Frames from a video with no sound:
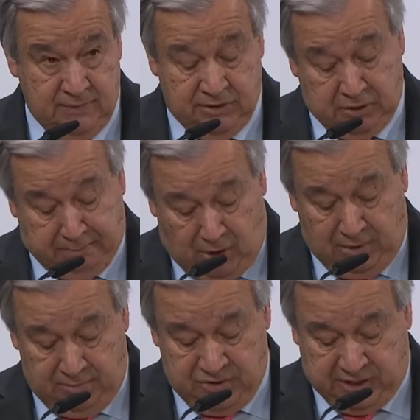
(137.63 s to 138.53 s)

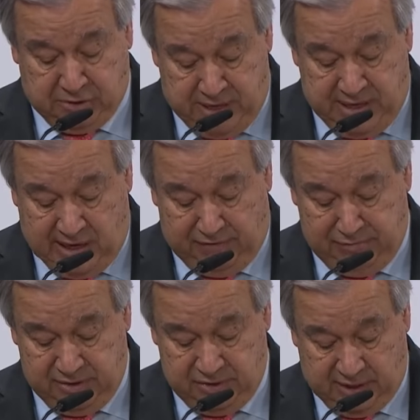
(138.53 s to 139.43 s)
Cependant, de
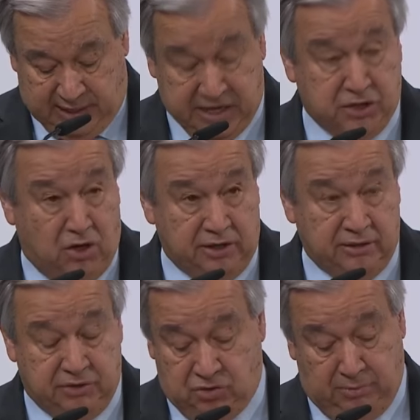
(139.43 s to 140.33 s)
nombreux gouvernements
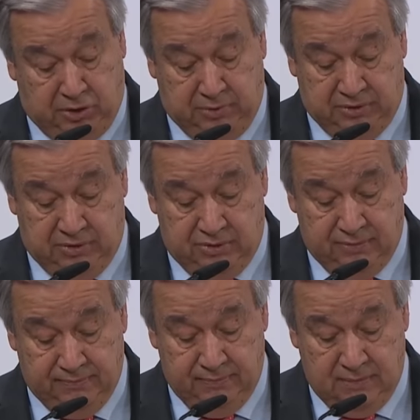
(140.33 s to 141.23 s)
négligent ces
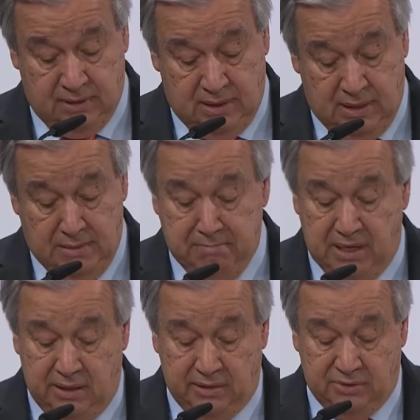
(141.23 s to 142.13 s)
engagements
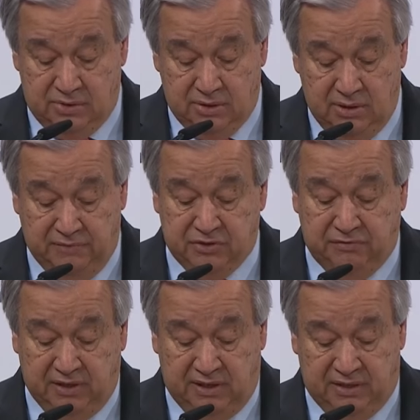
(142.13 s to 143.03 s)
ce qui entraîne des
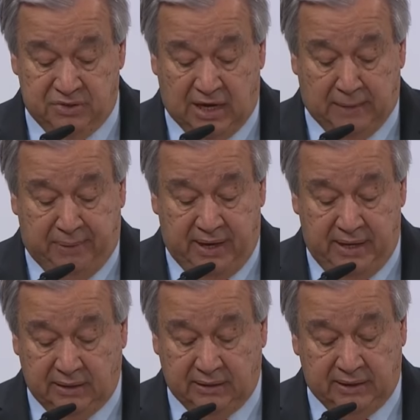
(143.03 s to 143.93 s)
souffrances pour des
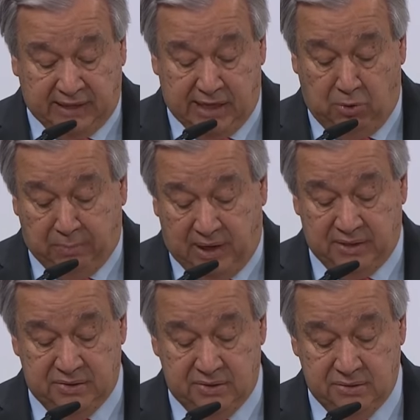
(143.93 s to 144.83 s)
millions de civils
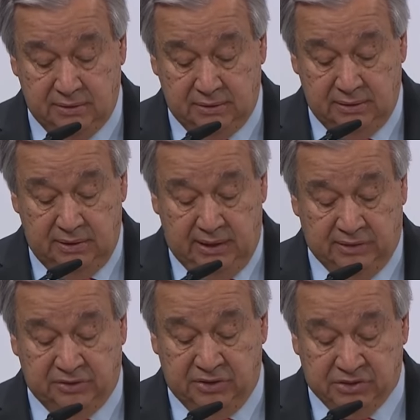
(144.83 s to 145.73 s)
et leurs
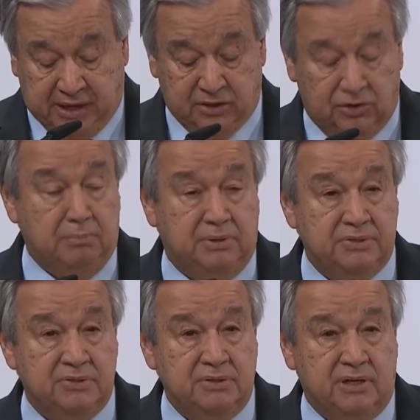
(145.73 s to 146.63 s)
déplacements en nombre
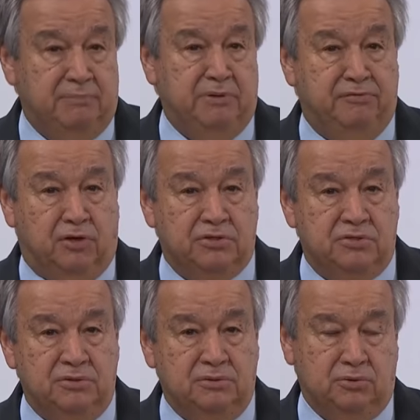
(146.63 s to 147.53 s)
record.
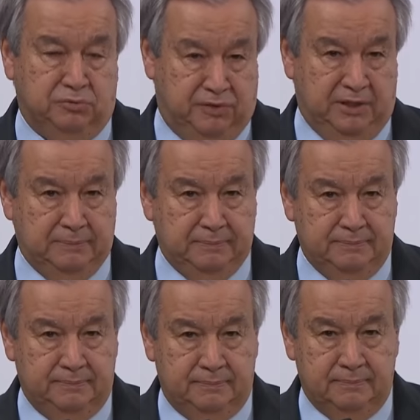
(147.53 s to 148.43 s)
Rien ne
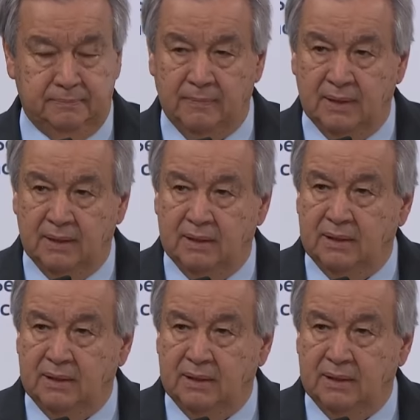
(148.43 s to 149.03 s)
peut justifier les